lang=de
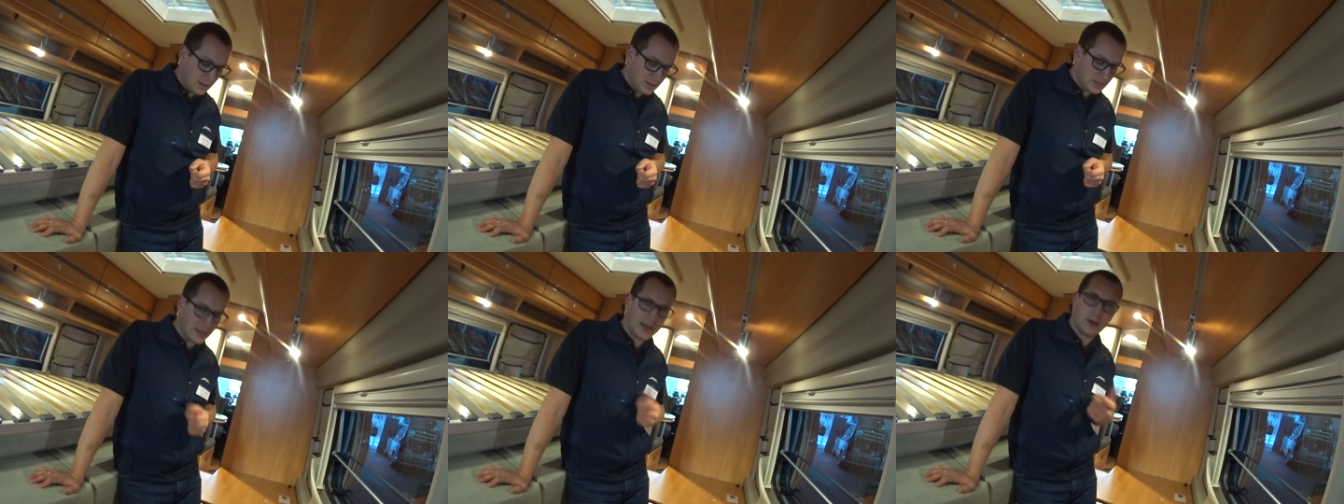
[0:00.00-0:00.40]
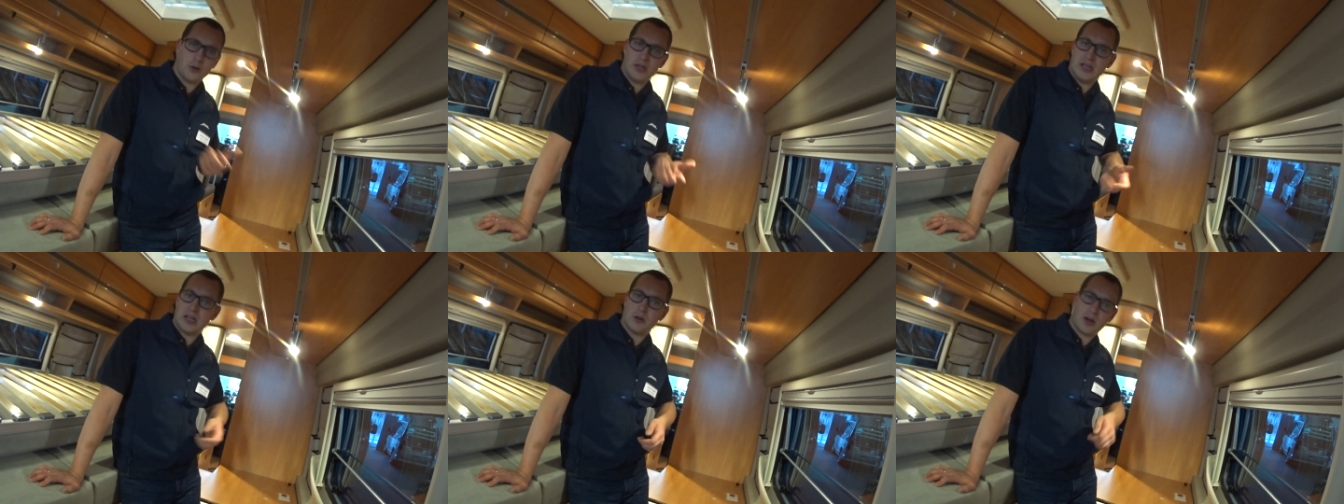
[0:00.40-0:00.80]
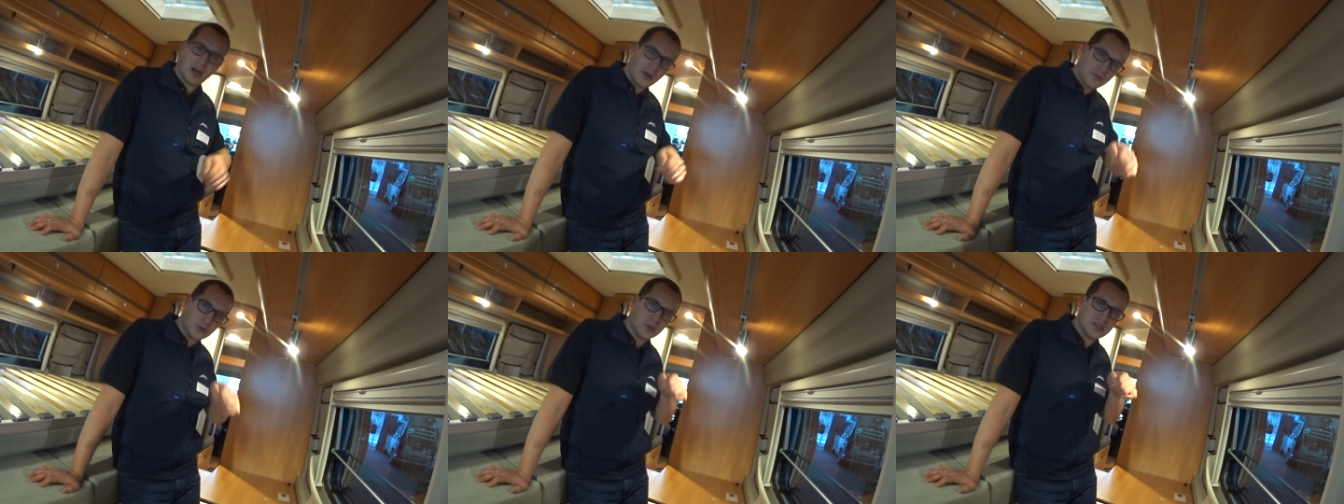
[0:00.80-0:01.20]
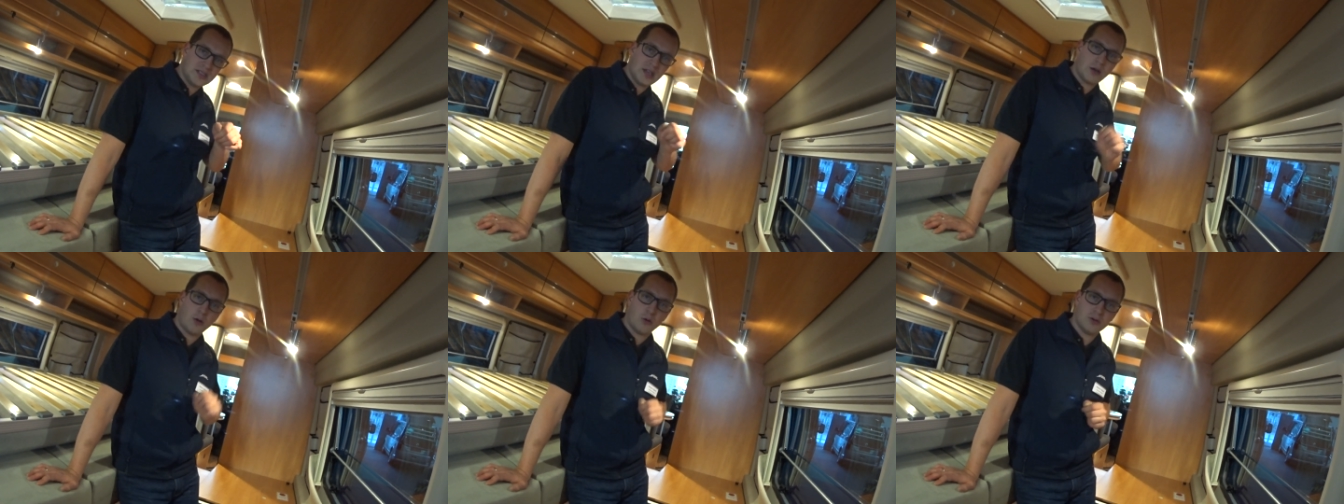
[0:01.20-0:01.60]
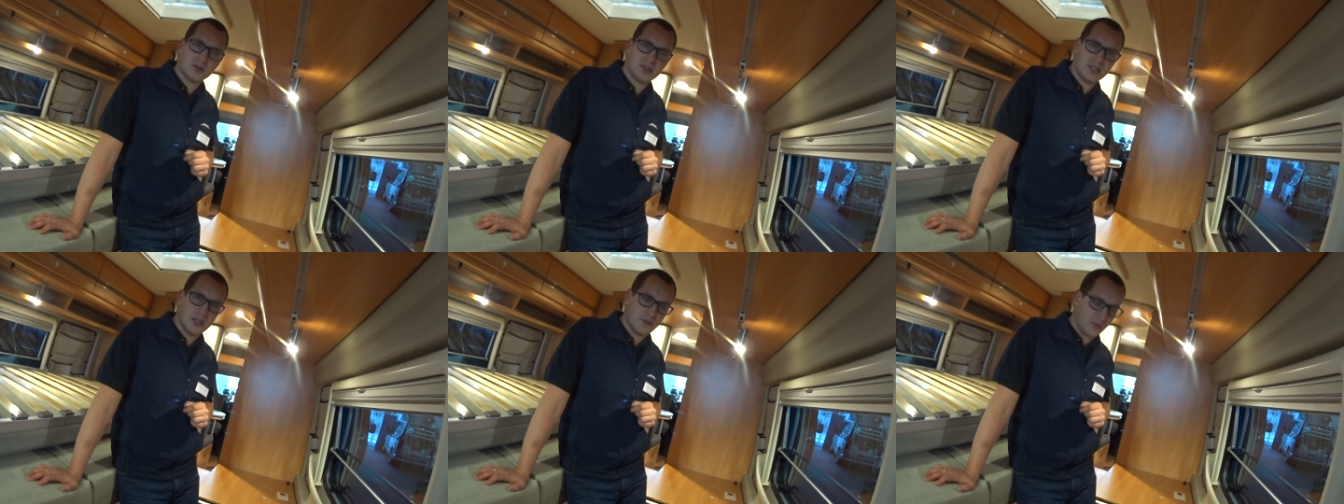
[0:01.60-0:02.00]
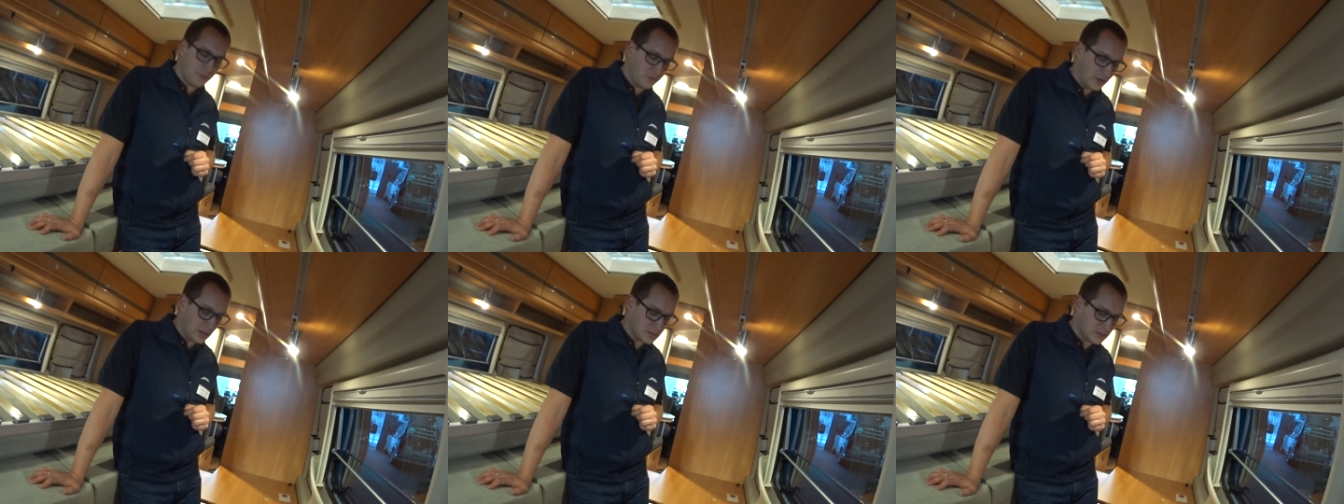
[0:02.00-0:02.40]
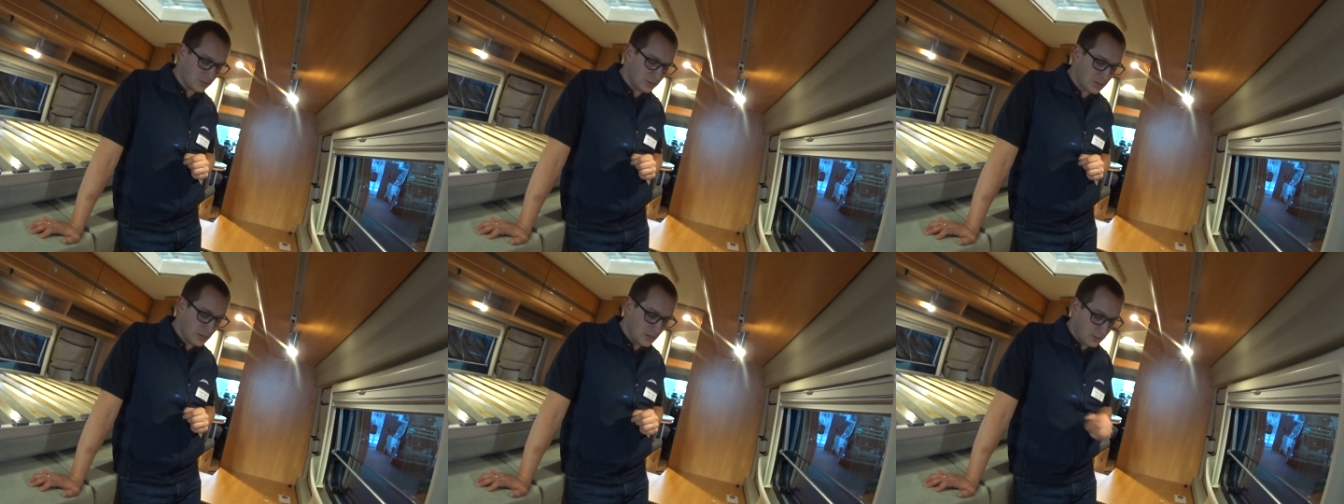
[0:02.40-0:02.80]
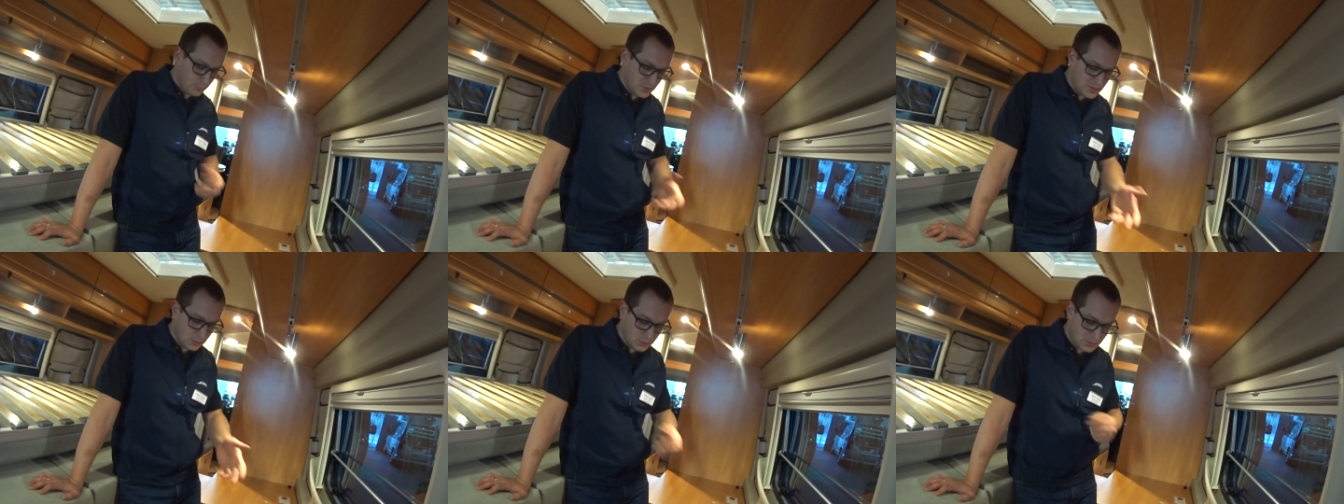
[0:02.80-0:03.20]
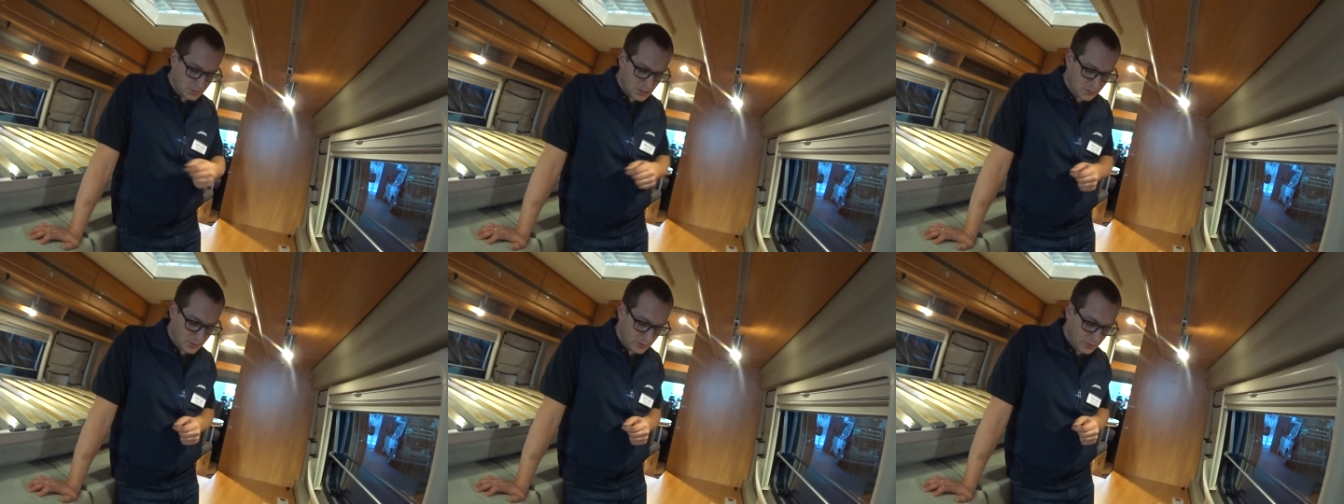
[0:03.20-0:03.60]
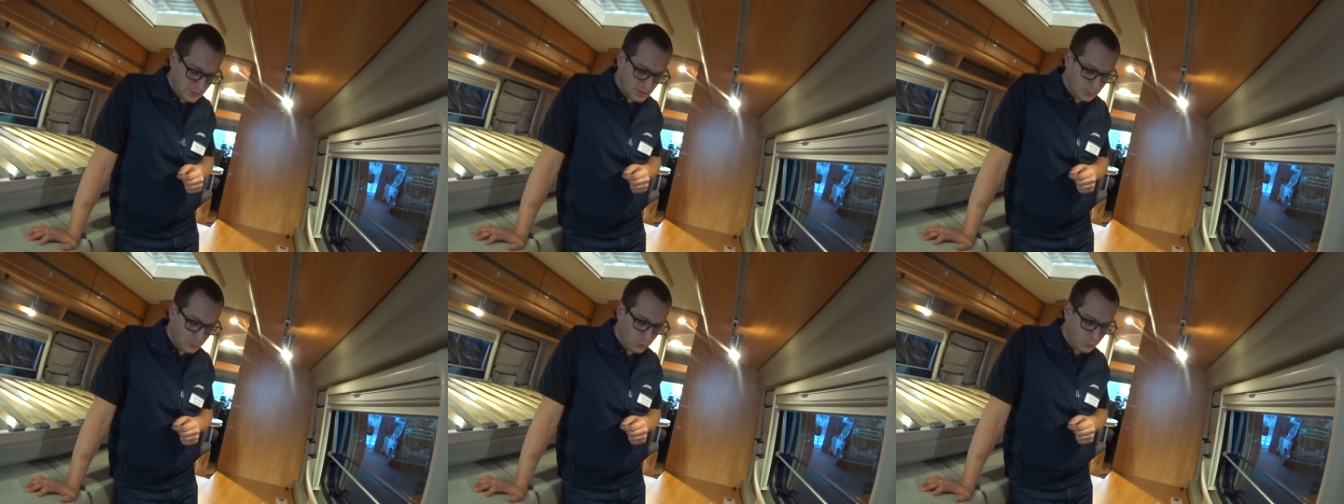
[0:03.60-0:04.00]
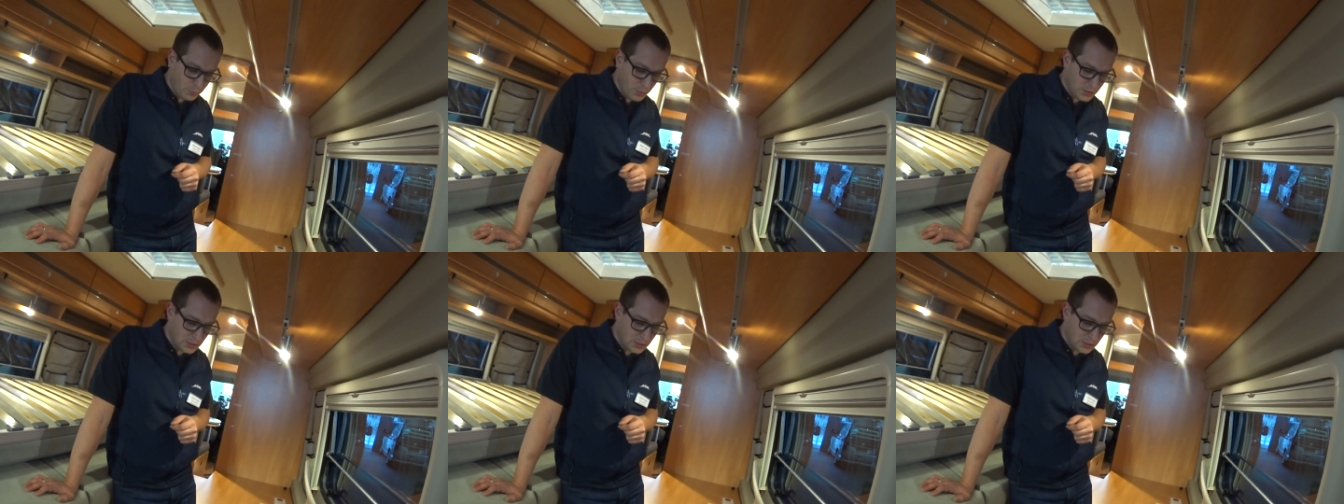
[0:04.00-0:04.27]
Ich kann auch hingehen, kann einfach nur die Sicherung ziehen vom Fahrzeug bzw. von der Wasserpumpe.